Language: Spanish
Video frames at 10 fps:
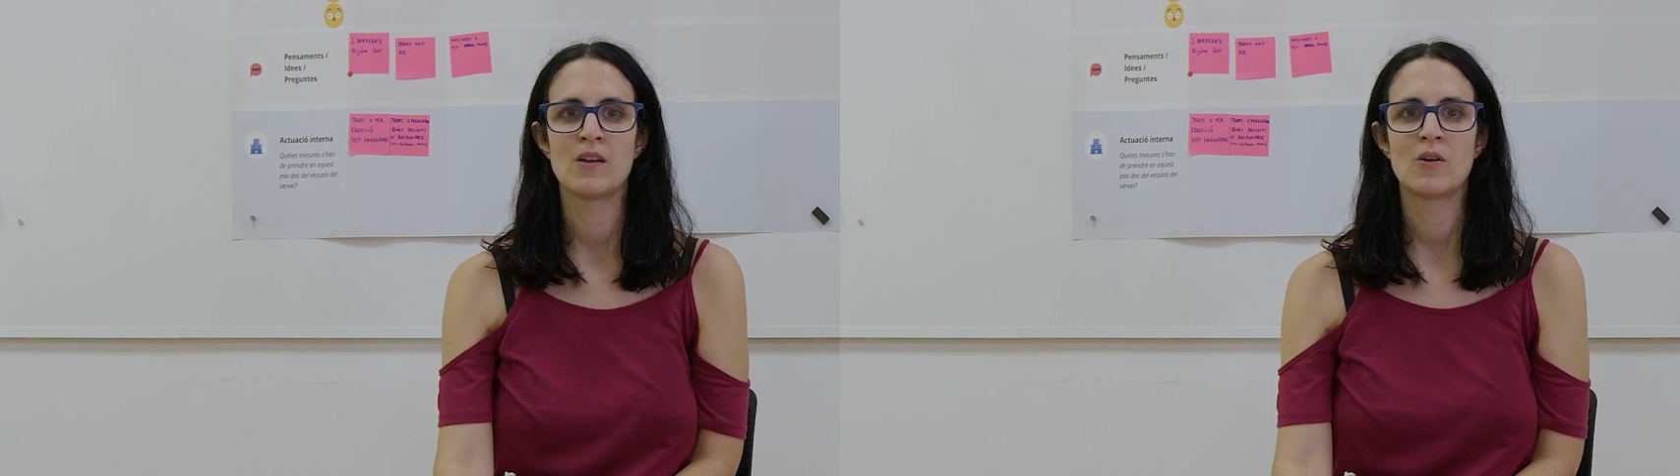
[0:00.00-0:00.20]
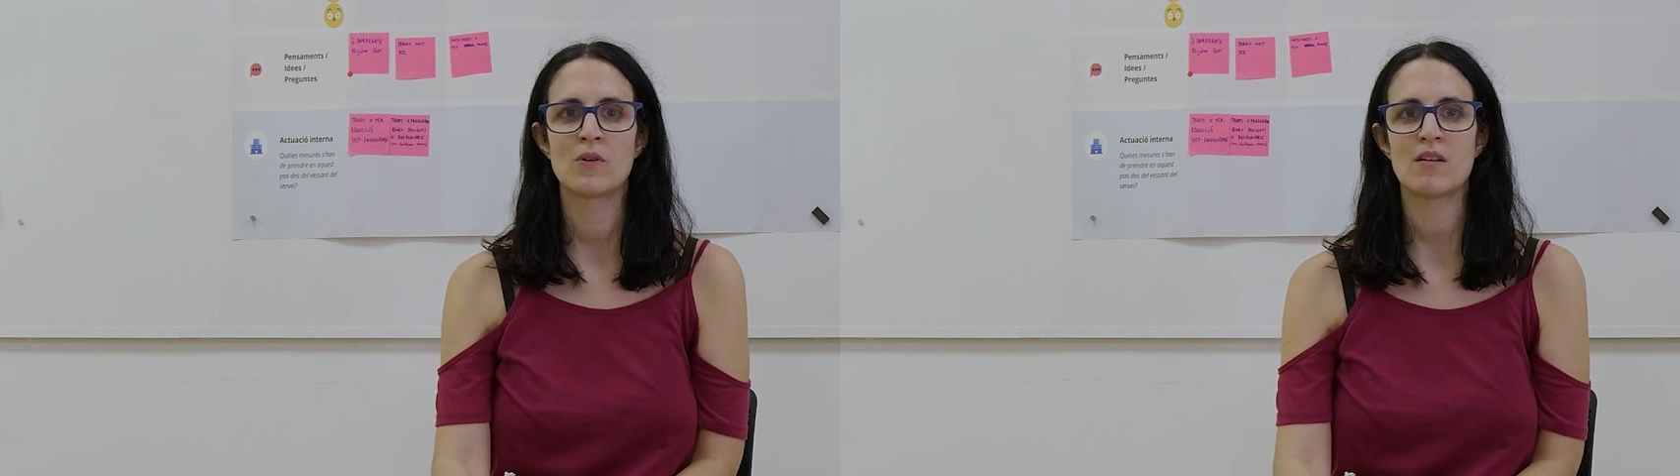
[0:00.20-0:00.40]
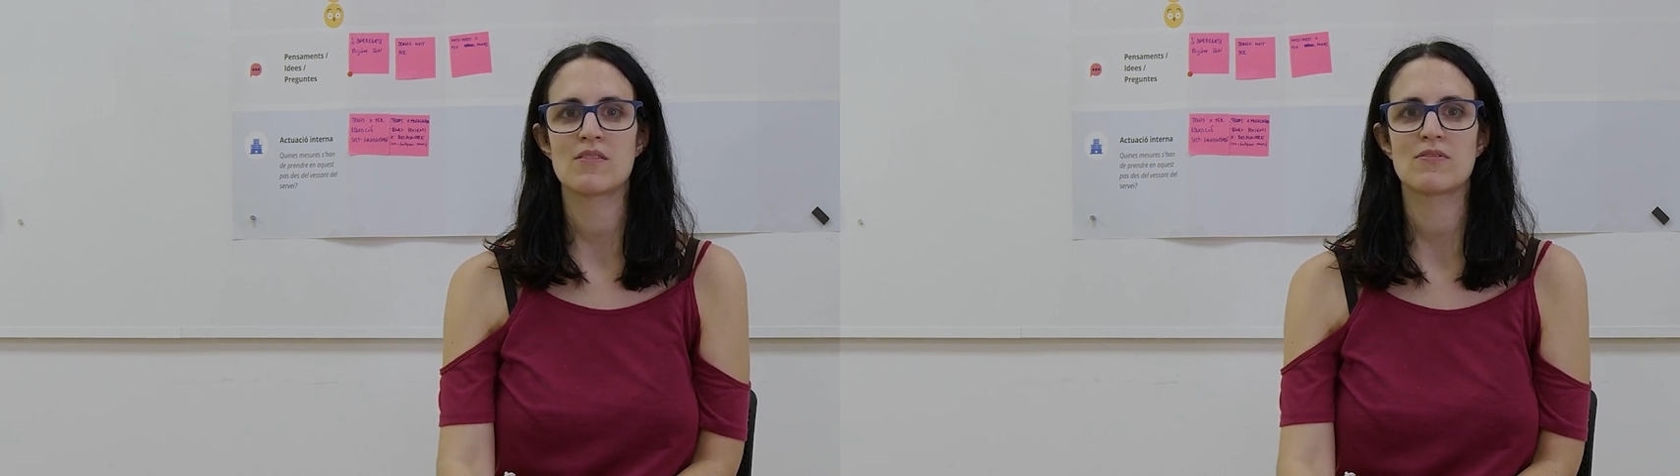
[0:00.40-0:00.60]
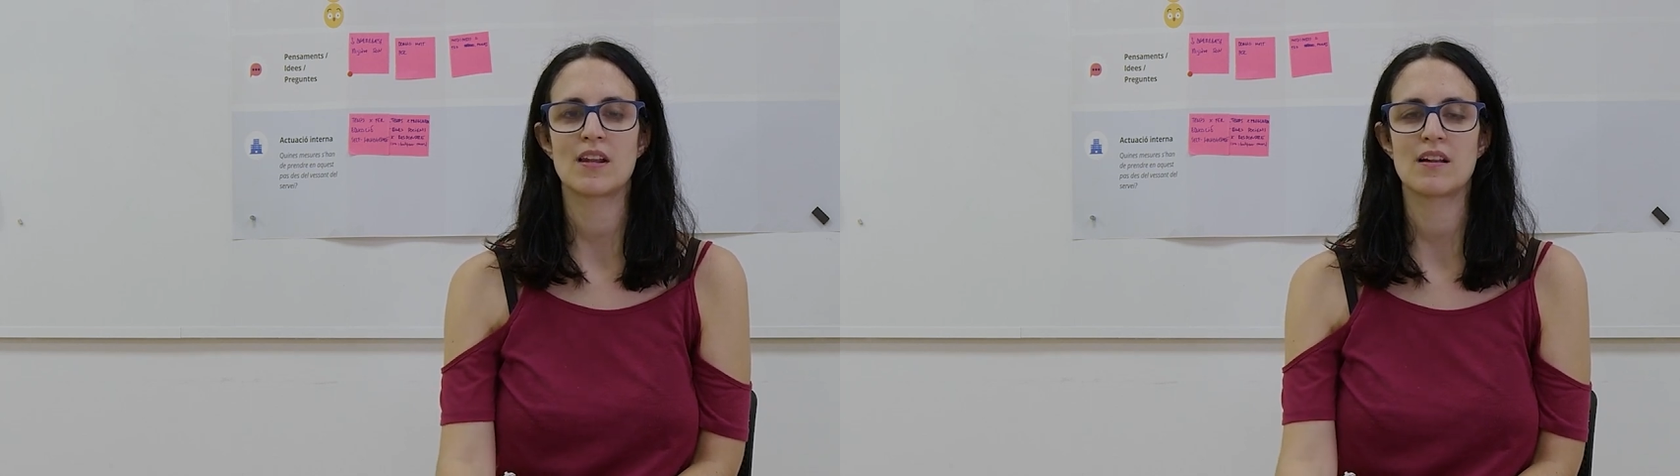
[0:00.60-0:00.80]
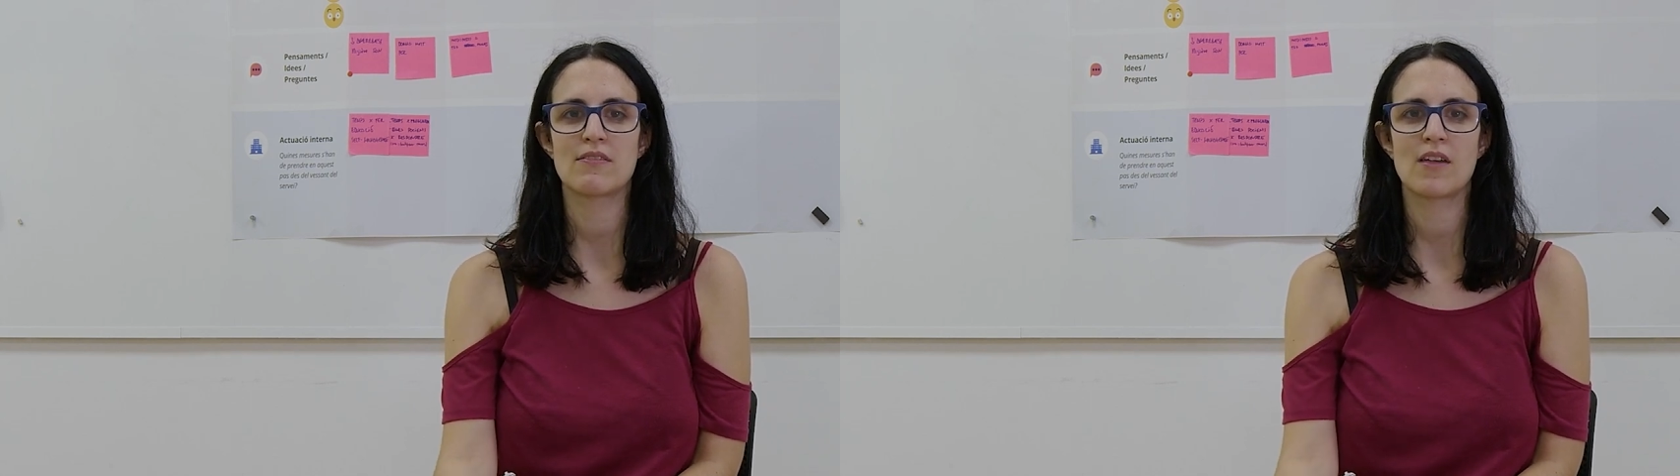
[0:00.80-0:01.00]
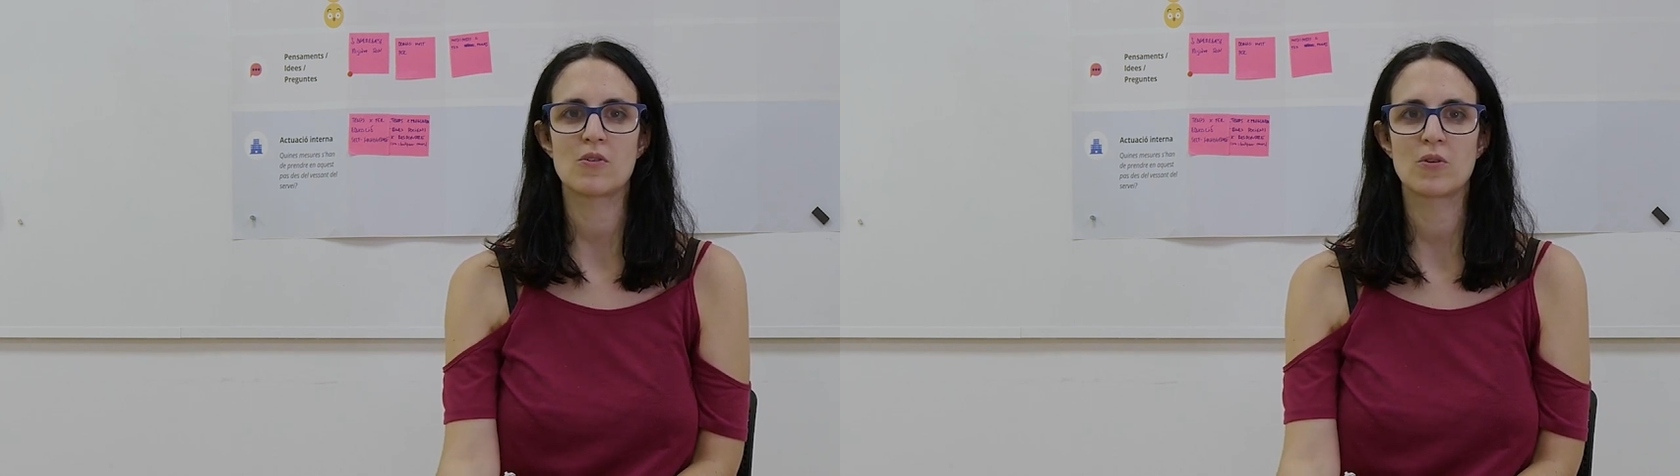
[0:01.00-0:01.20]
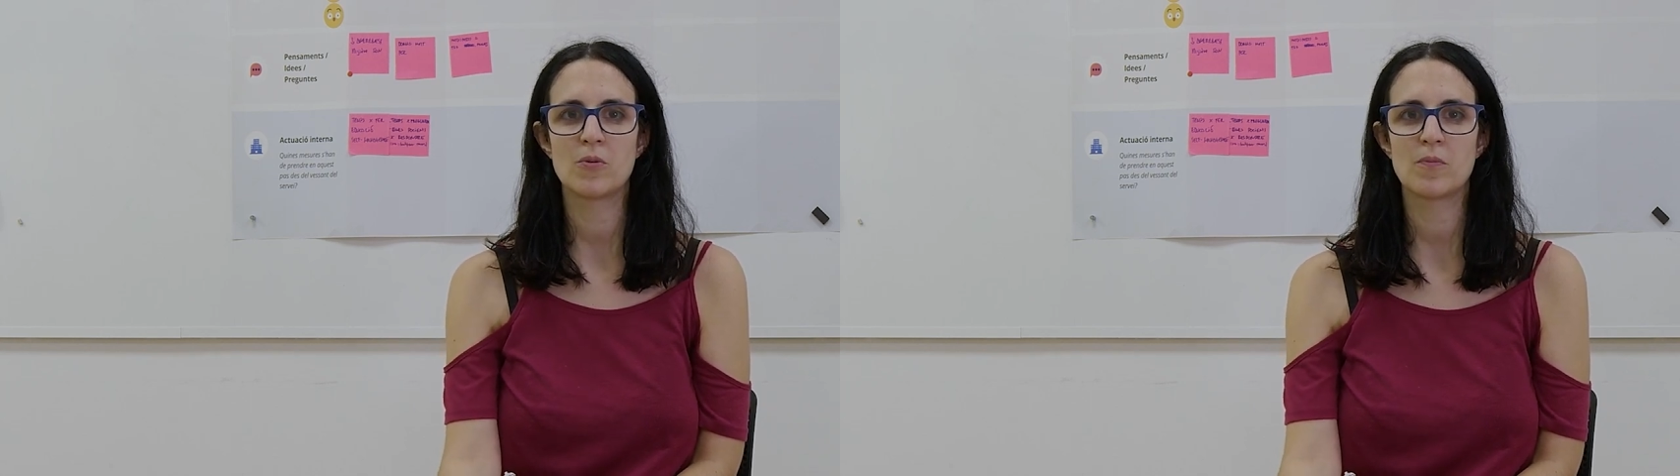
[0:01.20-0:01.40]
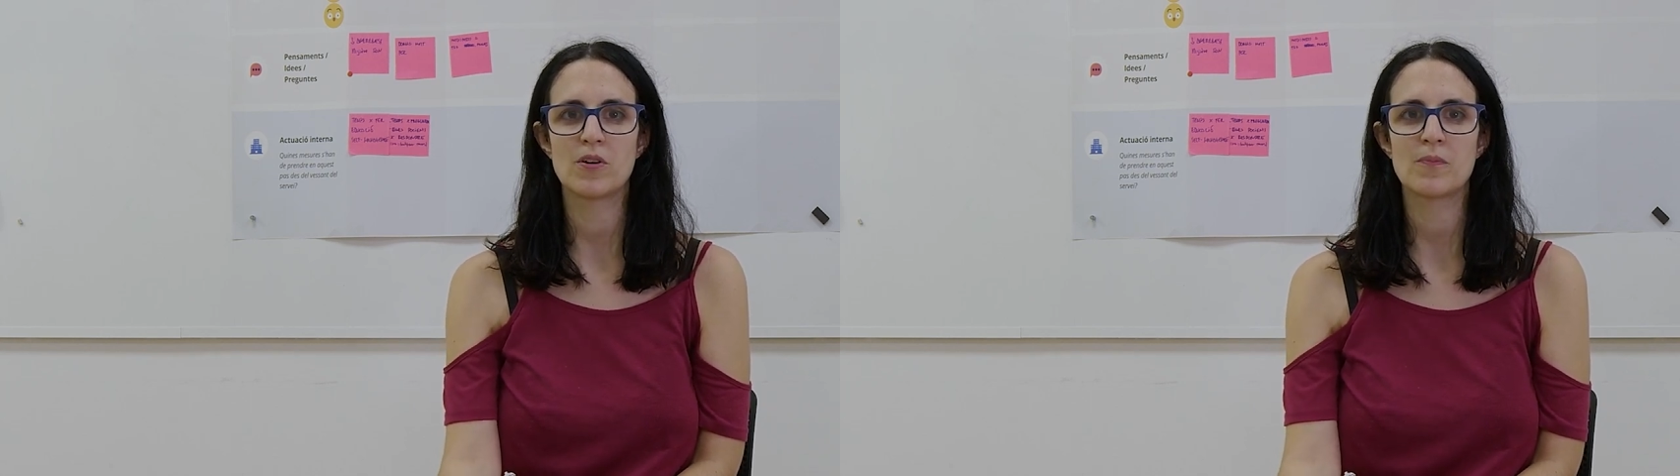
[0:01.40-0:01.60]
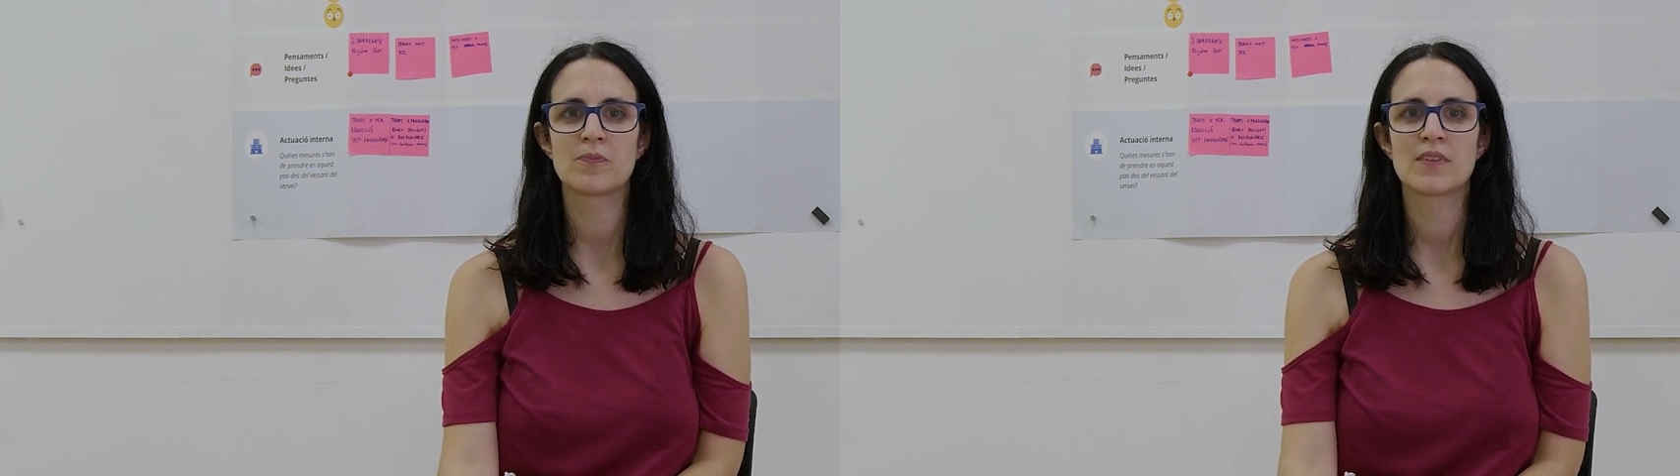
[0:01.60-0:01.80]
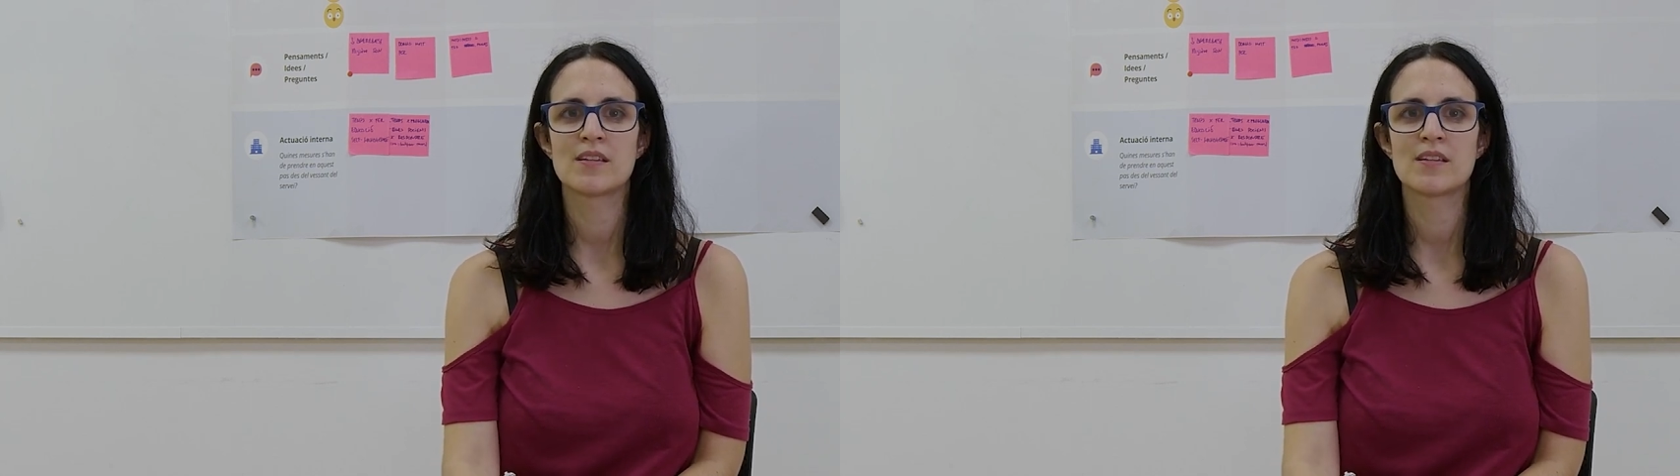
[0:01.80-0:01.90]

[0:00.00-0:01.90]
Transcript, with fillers: Una vez finalizado el grupo,